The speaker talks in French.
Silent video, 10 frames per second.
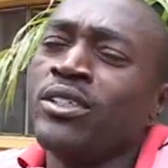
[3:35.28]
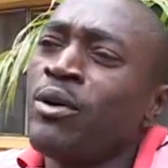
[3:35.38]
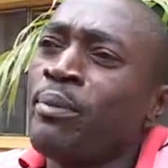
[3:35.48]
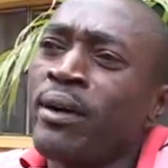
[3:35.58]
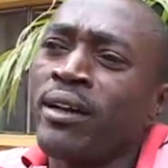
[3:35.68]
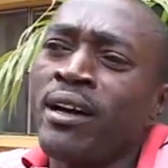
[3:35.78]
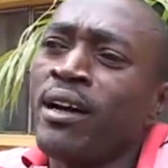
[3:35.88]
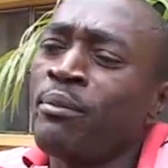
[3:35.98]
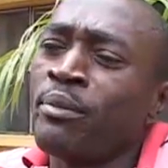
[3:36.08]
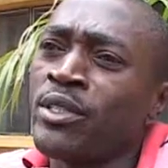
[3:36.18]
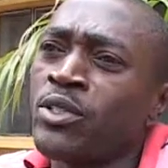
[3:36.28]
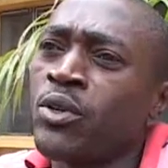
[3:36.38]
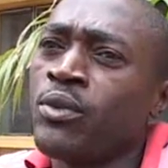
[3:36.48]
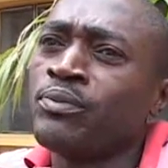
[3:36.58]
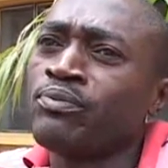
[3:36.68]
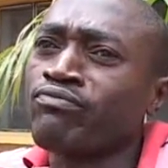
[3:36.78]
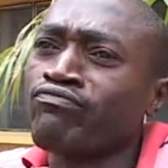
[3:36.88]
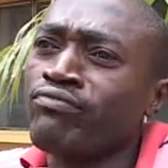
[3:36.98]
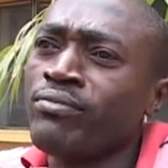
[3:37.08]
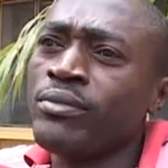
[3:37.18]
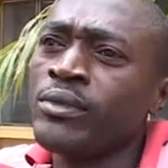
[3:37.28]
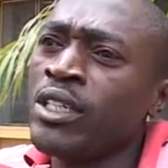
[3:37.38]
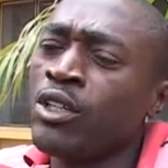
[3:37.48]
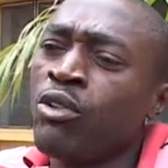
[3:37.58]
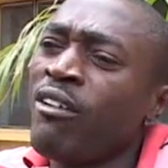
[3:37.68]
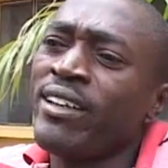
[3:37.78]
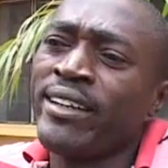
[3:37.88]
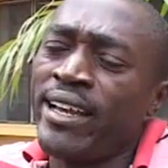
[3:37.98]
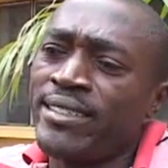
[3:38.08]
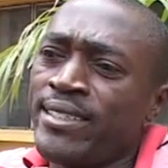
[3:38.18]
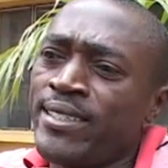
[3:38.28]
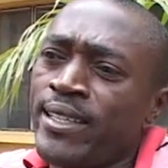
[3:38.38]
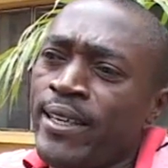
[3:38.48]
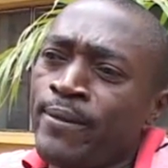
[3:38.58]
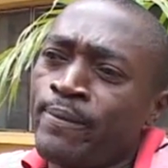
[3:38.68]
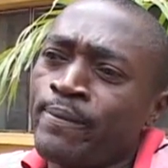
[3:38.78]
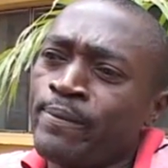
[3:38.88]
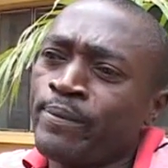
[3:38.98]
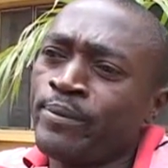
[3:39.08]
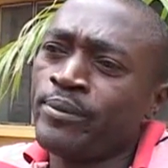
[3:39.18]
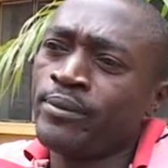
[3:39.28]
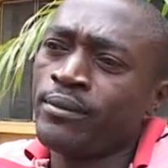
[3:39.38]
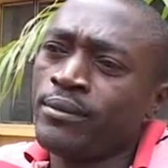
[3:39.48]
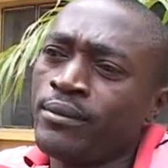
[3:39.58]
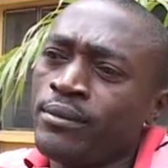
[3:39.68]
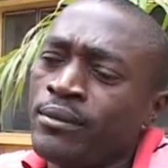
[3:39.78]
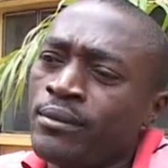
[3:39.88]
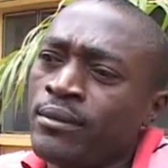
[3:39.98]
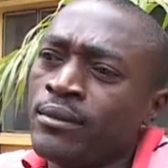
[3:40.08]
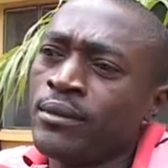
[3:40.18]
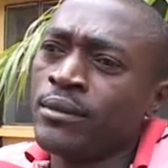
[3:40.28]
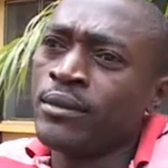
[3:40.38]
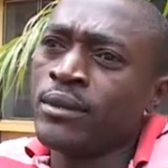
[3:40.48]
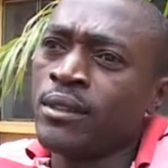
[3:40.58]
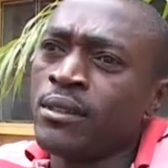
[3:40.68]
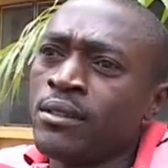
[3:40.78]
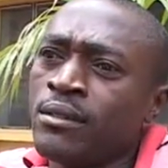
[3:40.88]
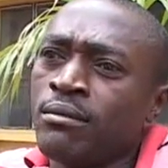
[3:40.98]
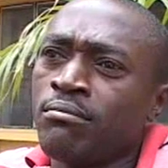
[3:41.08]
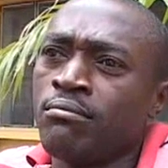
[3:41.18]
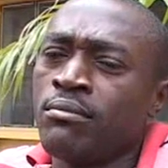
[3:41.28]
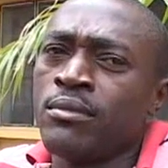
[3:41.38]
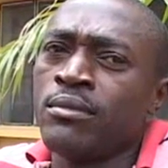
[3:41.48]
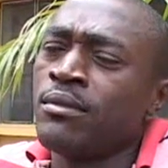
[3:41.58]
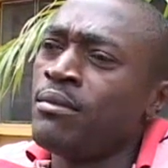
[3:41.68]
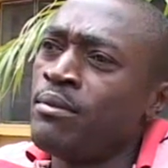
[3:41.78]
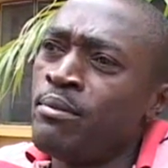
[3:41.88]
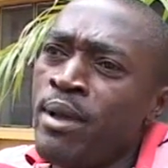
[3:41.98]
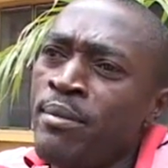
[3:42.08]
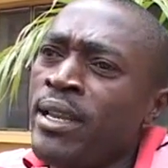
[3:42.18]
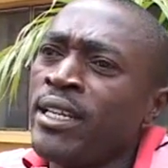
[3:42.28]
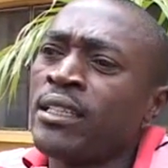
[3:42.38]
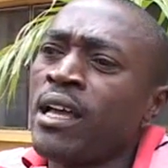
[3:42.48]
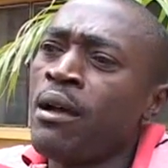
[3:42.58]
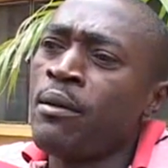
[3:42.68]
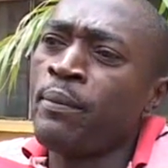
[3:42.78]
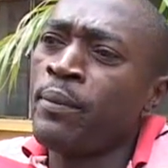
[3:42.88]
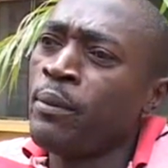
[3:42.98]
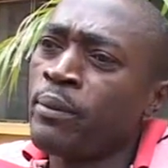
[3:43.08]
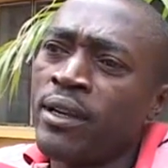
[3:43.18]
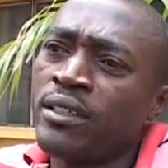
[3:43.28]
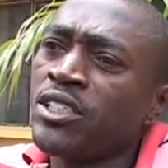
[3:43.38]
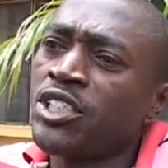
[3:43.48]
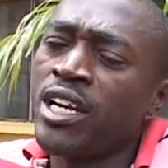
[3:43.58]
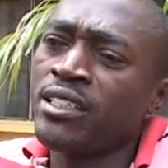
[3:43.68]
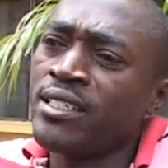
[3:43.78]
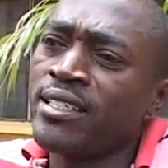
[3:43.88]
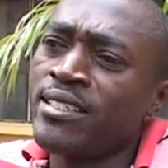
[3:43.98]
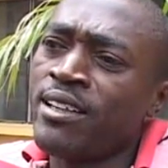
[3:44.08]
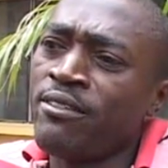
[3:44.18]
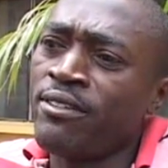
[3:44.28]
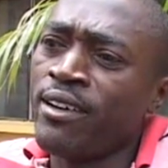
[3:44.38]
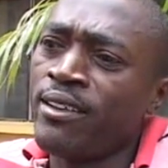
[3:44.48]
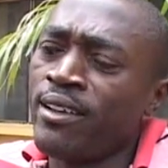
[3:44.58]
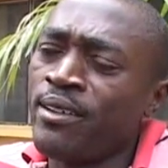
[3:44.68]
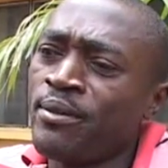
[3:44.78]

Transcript: leurs parents en prison doivent être assistés. Par, qui et comment Même l'État peut prendre charge de ses enfants.